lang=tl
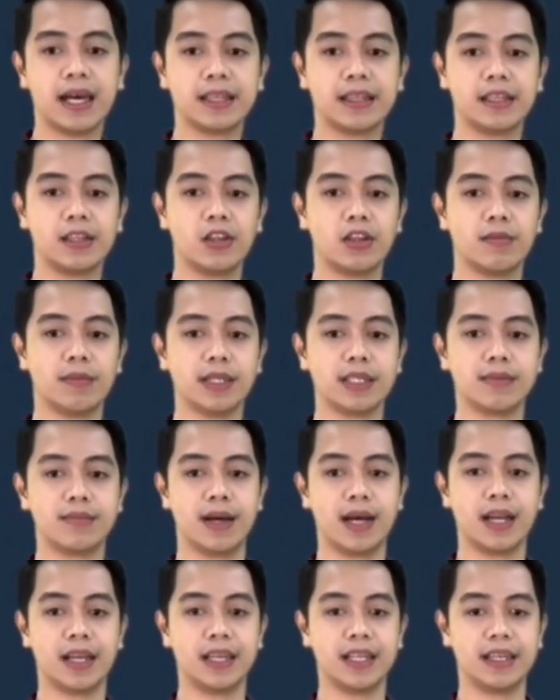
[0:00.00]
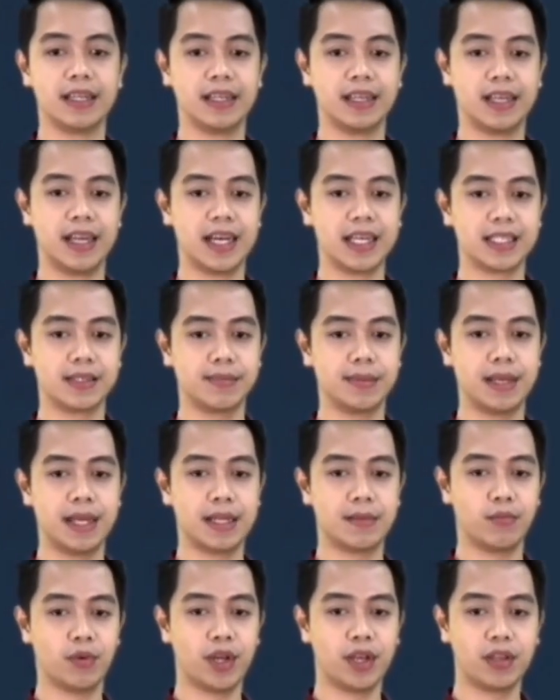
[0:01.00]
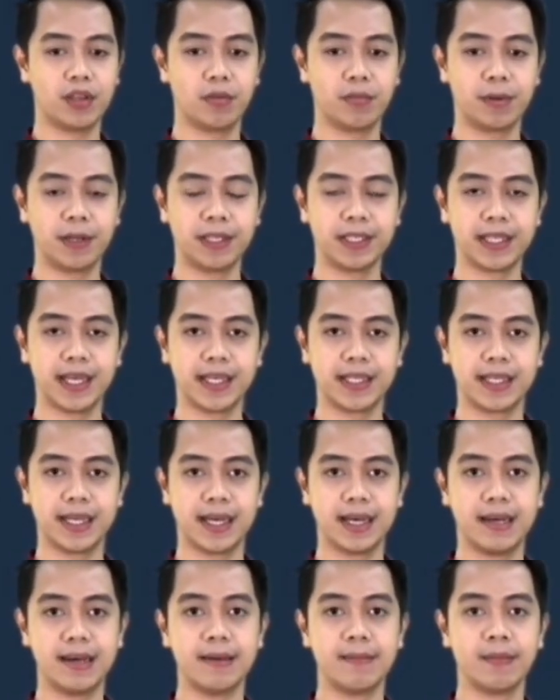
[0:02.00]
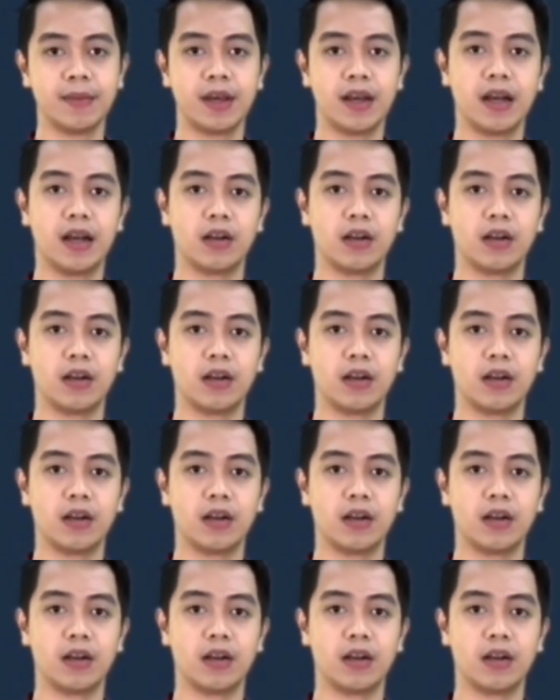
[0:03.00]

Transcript: at dito naman sa bahagi ng Legazpi at Puerto Princesa,